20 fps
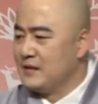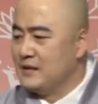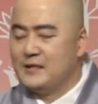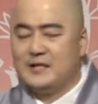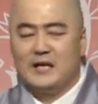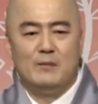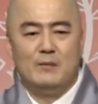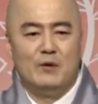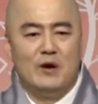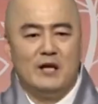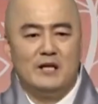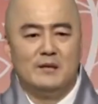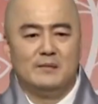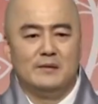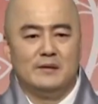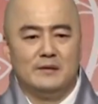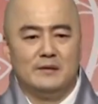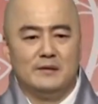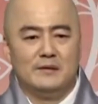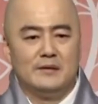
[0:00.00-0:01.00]
그래서 제가 뭐라
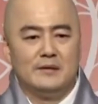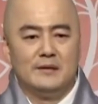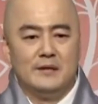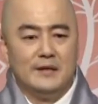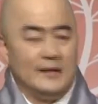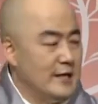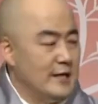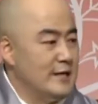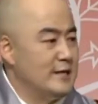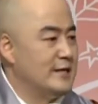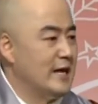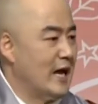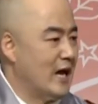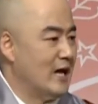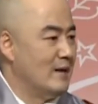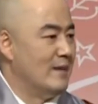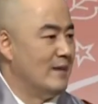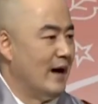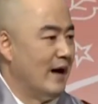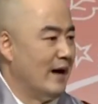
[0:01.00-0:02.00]
했냐면 이
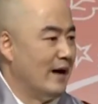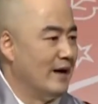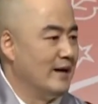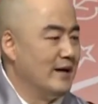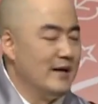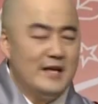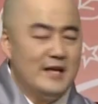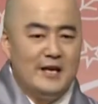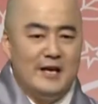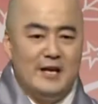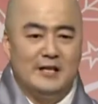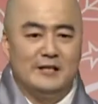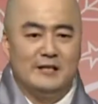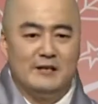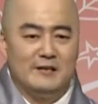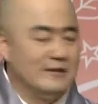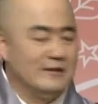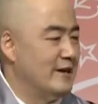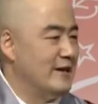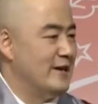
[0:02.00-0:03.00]
사람아
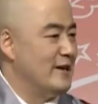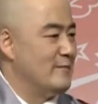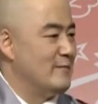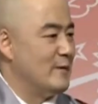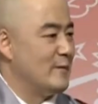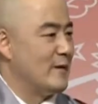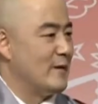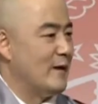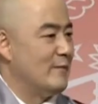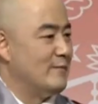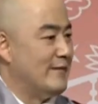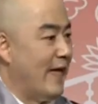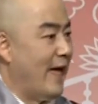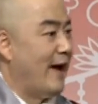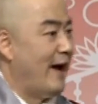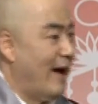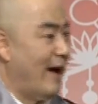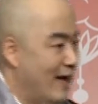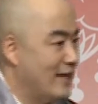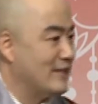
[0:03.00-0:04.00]
1등 걸리는 법을 하면
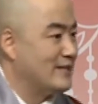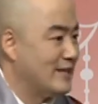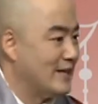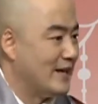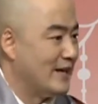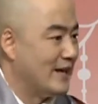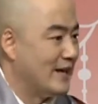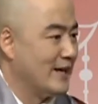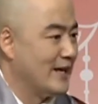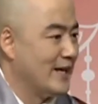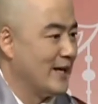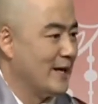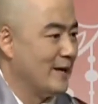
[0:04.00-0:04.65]
내가 하지.